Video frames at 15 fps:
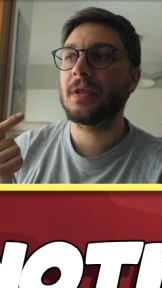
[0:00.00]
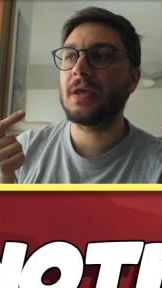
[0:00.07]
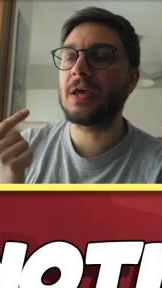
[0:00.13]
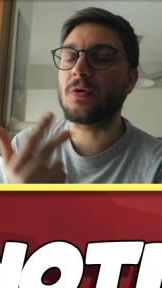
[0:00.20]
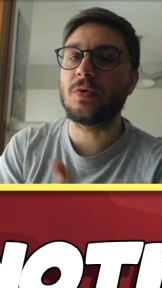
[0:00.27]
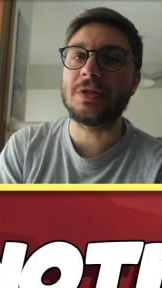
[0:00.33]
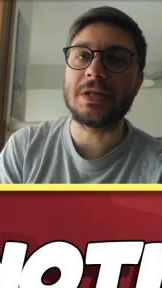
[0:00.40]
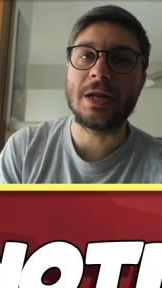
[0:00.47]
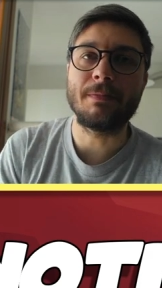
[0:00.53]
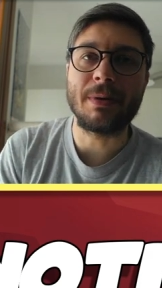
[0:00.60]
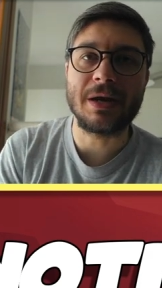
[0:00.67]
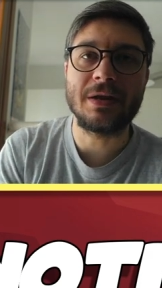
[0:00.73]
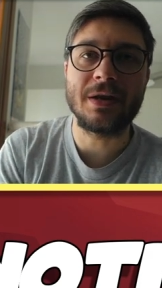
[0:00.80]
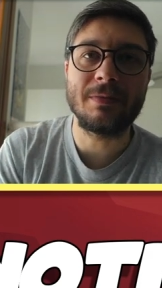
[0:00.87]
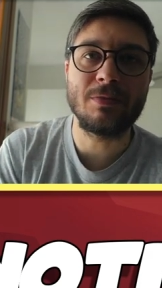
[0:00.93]
e quindi ne
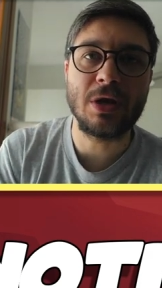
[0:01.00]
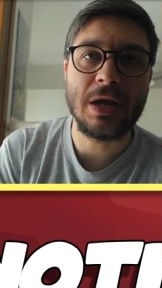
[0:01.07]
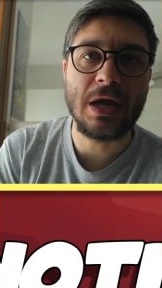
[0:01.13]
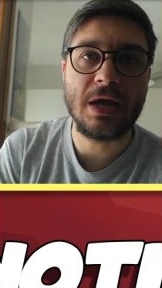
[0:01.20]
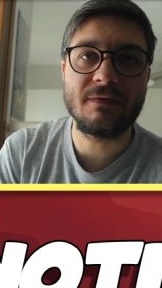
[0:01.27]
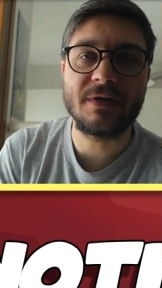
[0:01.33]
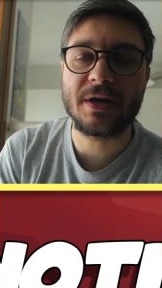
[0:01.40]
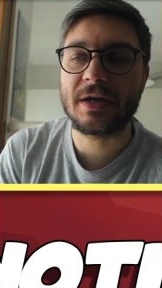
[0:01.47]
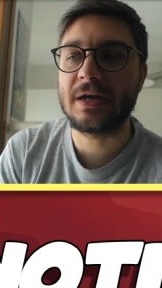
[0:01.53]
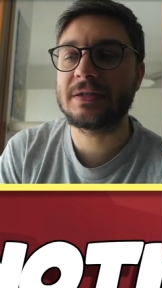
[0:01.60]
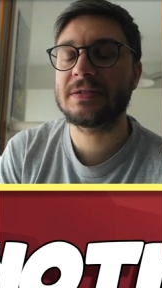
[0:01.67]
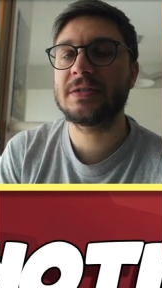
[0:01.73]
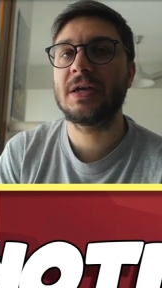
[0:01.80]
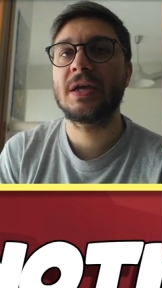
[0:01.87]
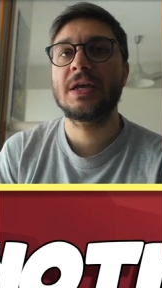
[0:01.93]
parleremo in live,
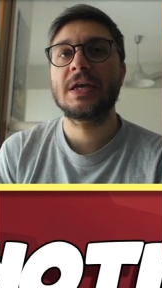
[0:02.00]
ragazzi.